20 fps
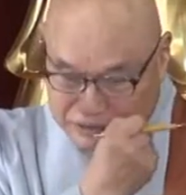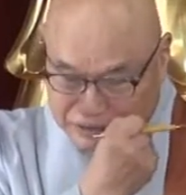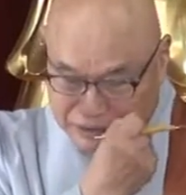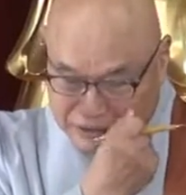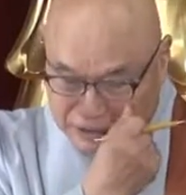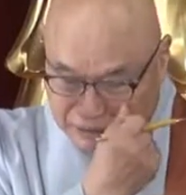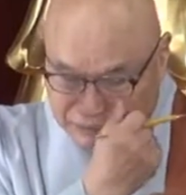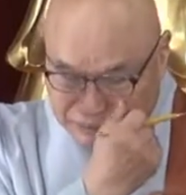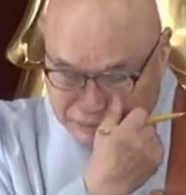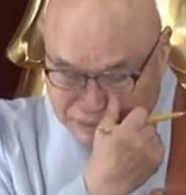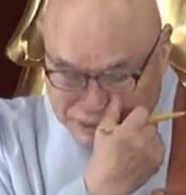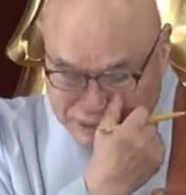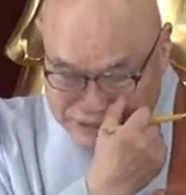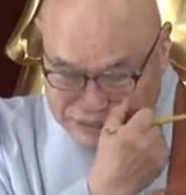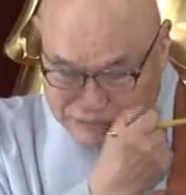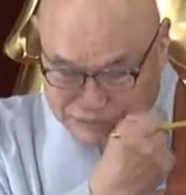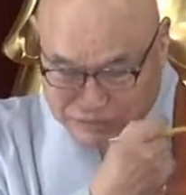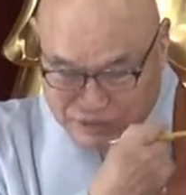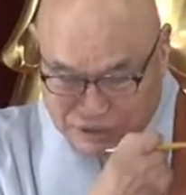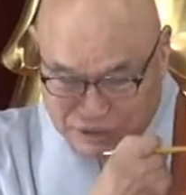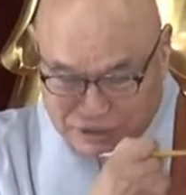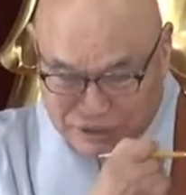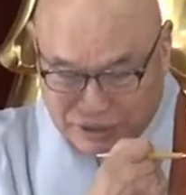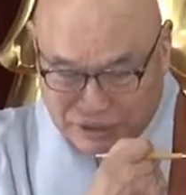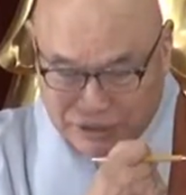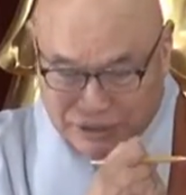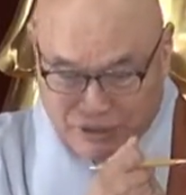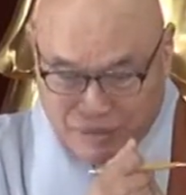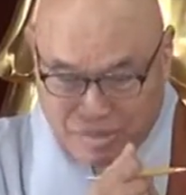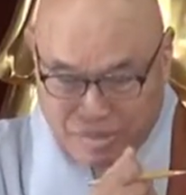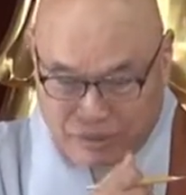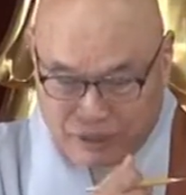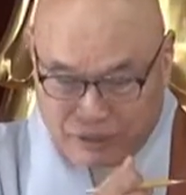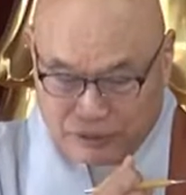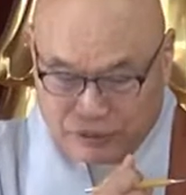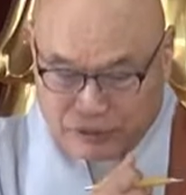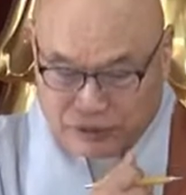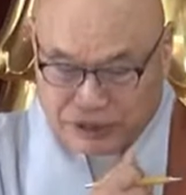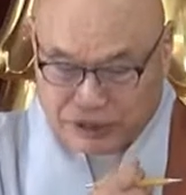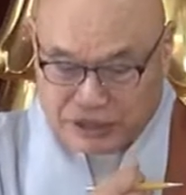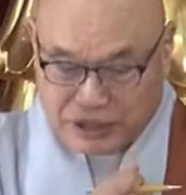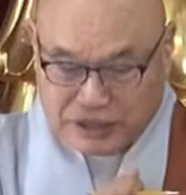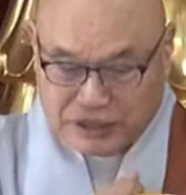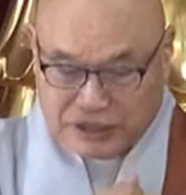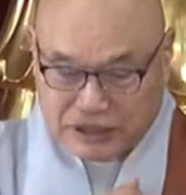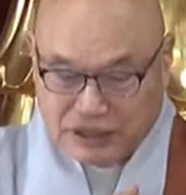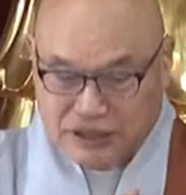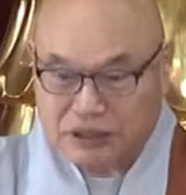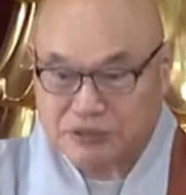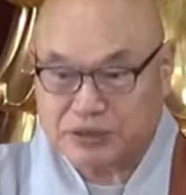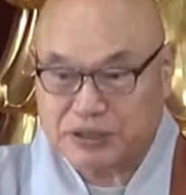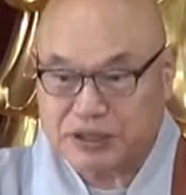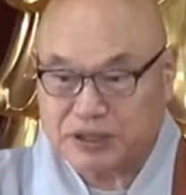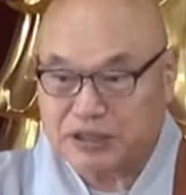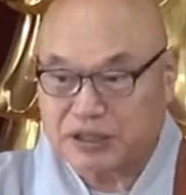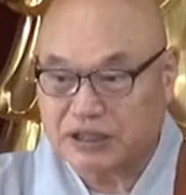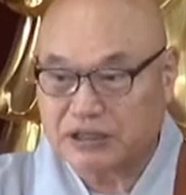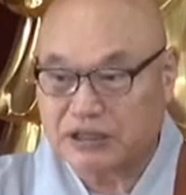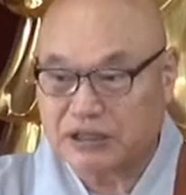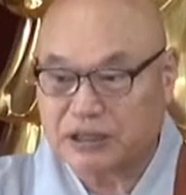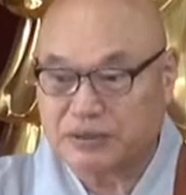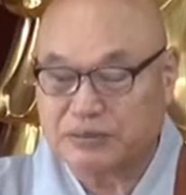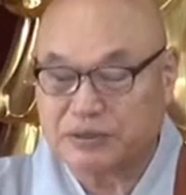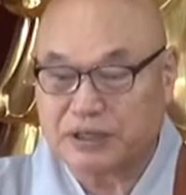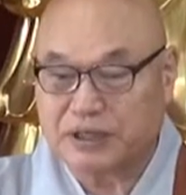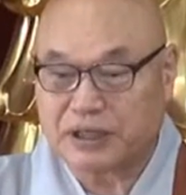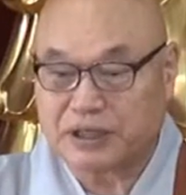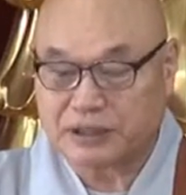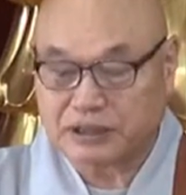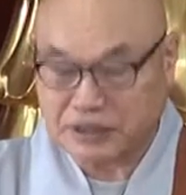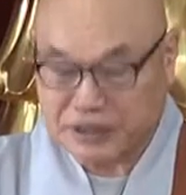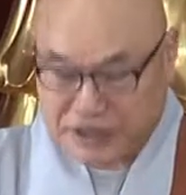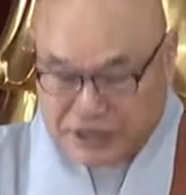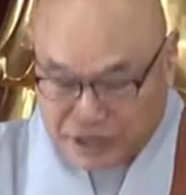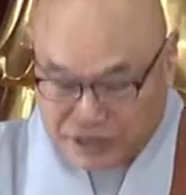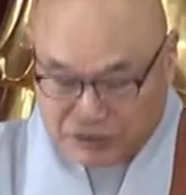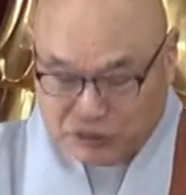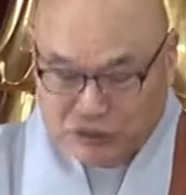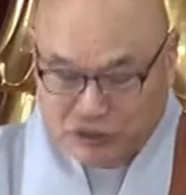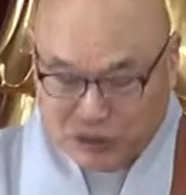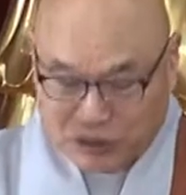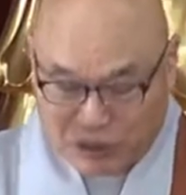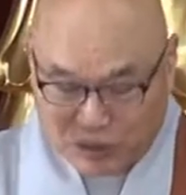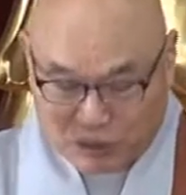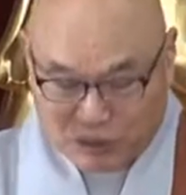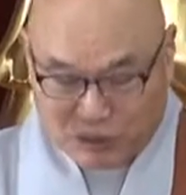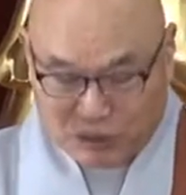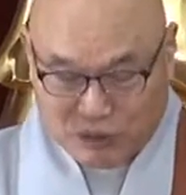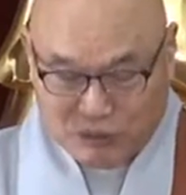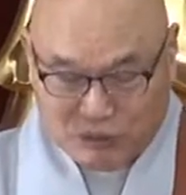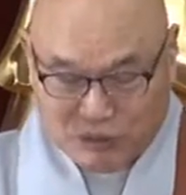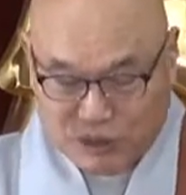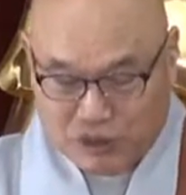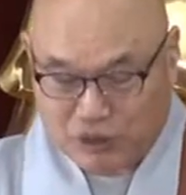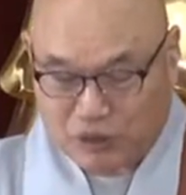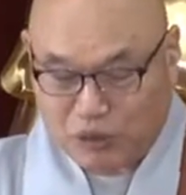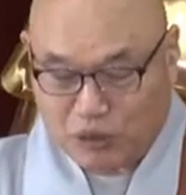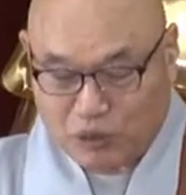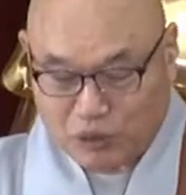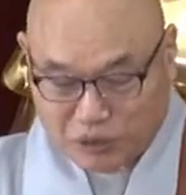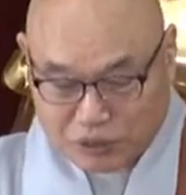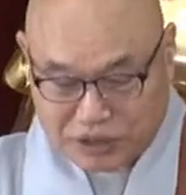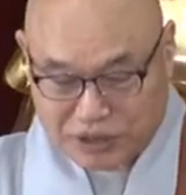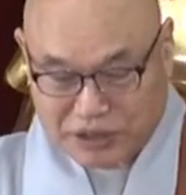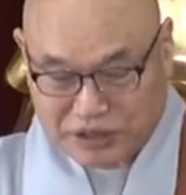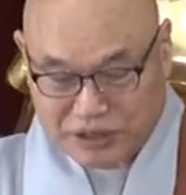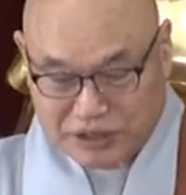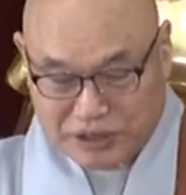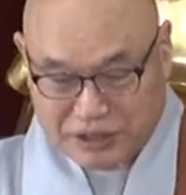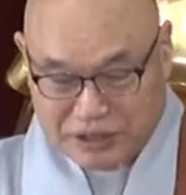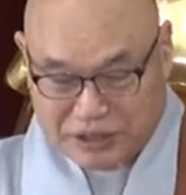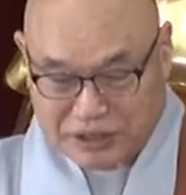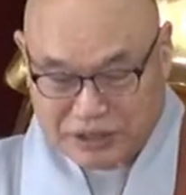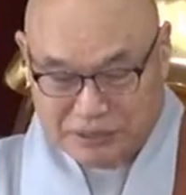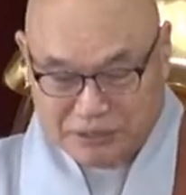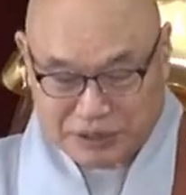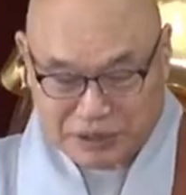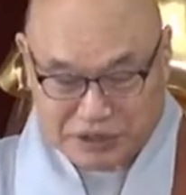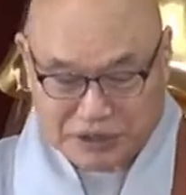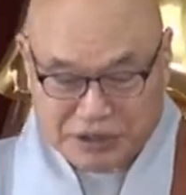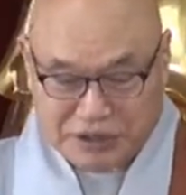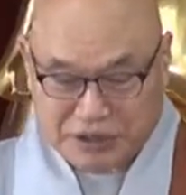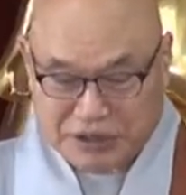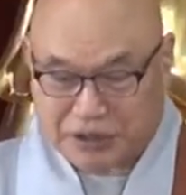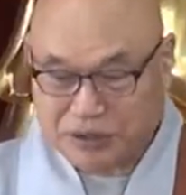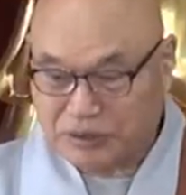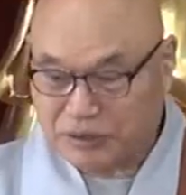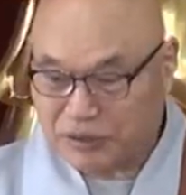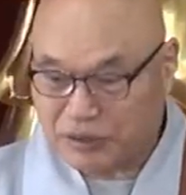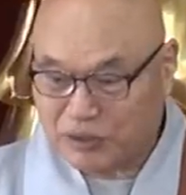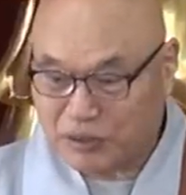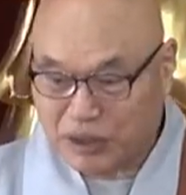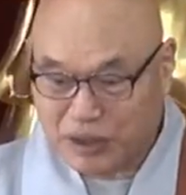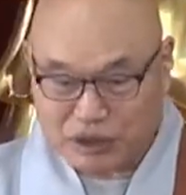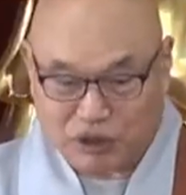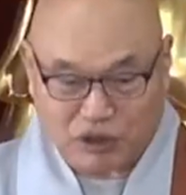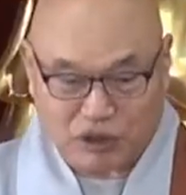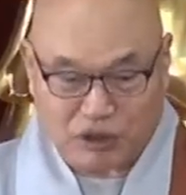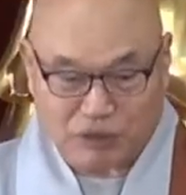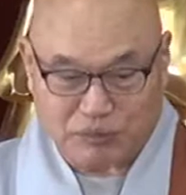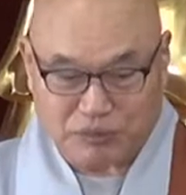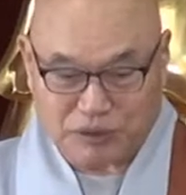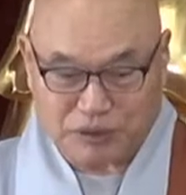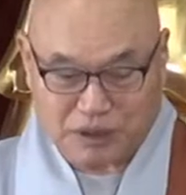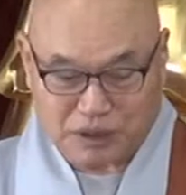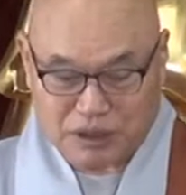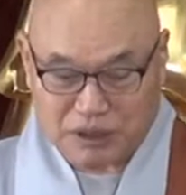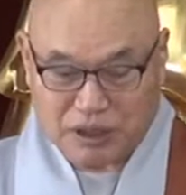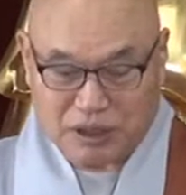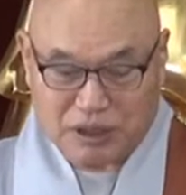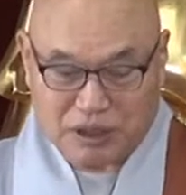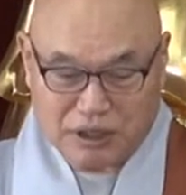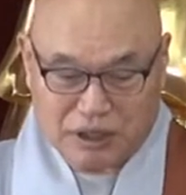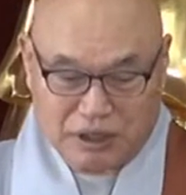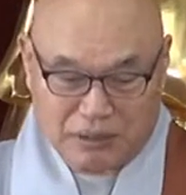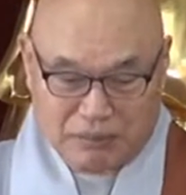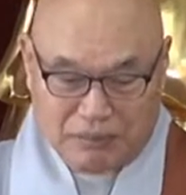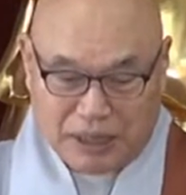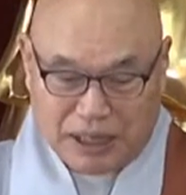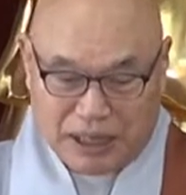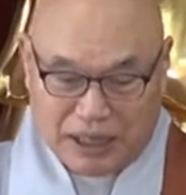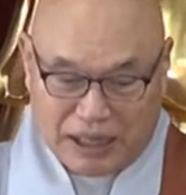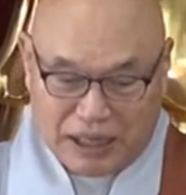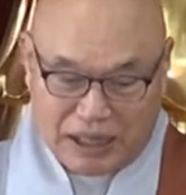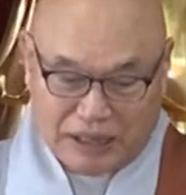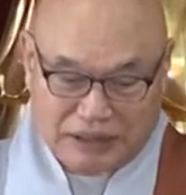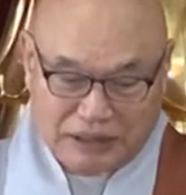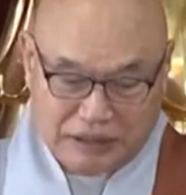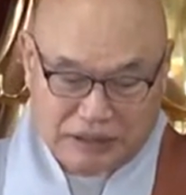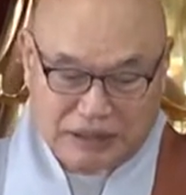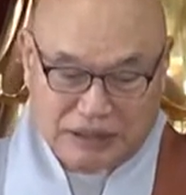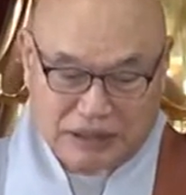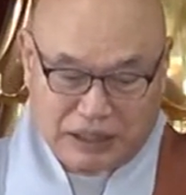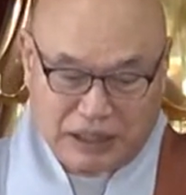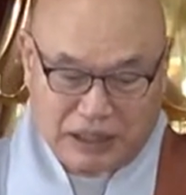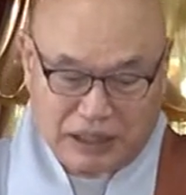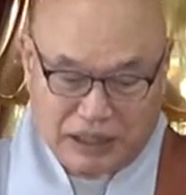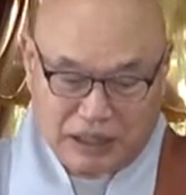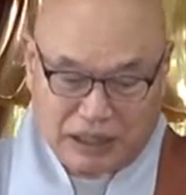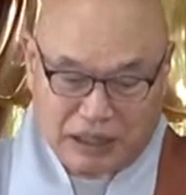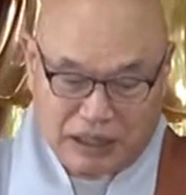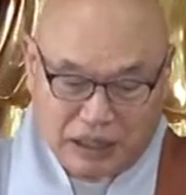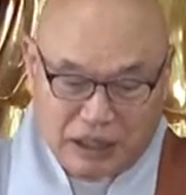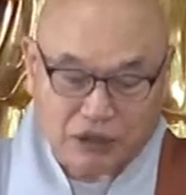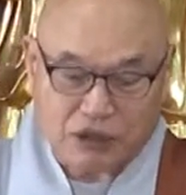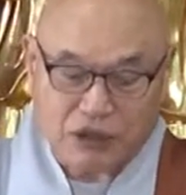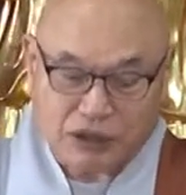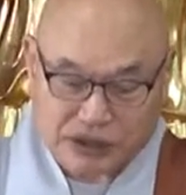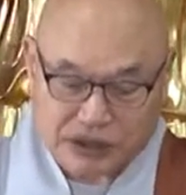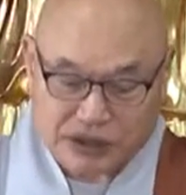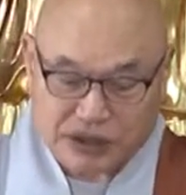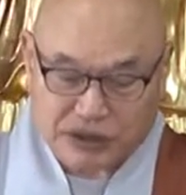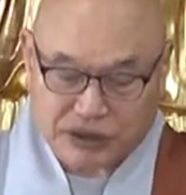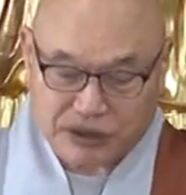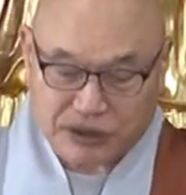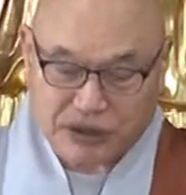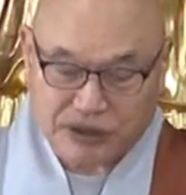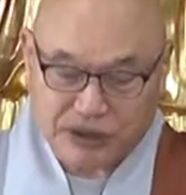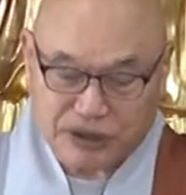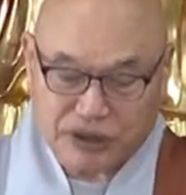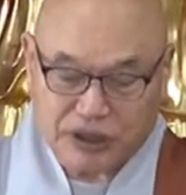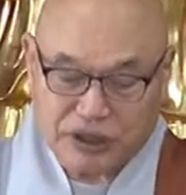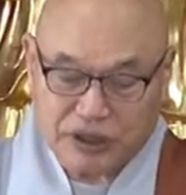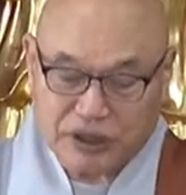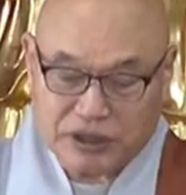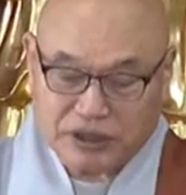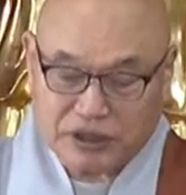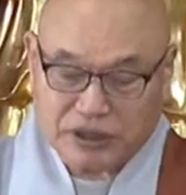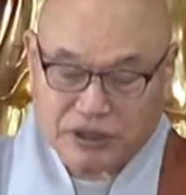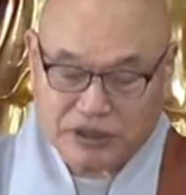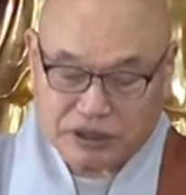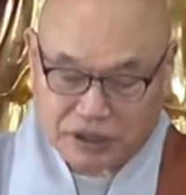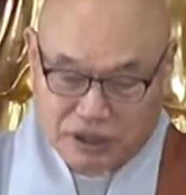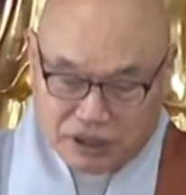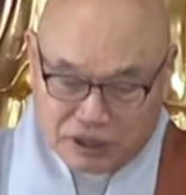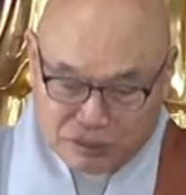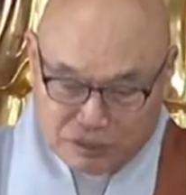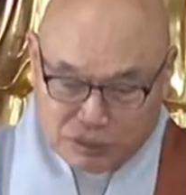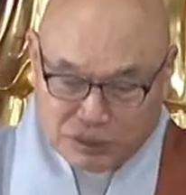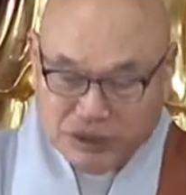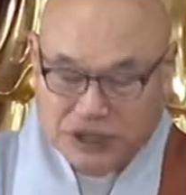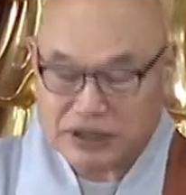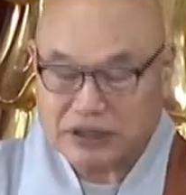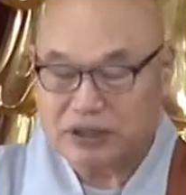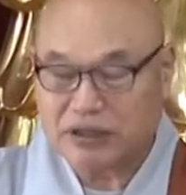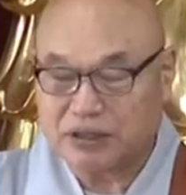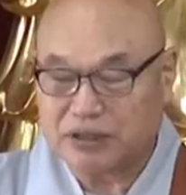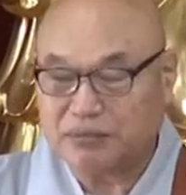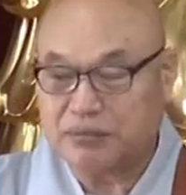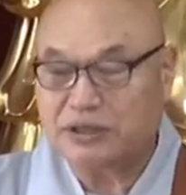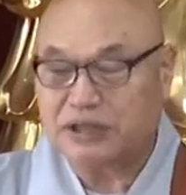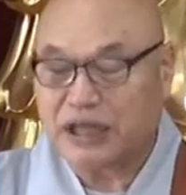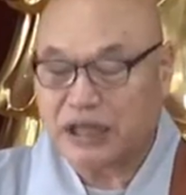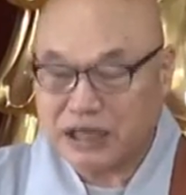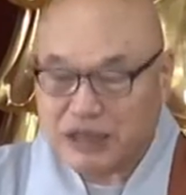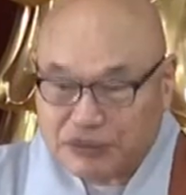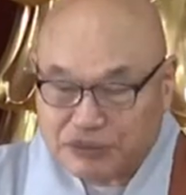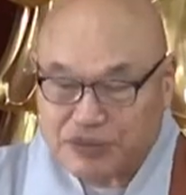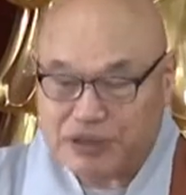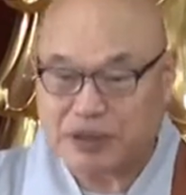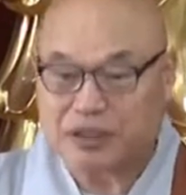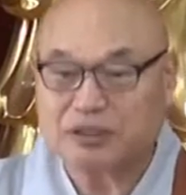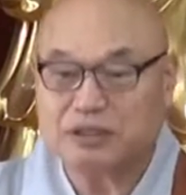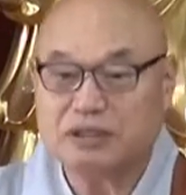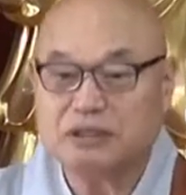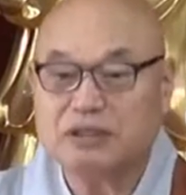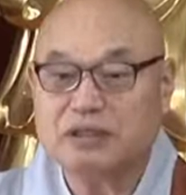그 전에 한번 말씀드렸나 우리 사찰 음식 사찰 음식에서 책도 나오고 뭐 곳곳에서 사찰 음식 전시회도 하고 무슨 많이 그렇게 하, 고 있어요. 그거 전부 사찰 음식 아닙니다.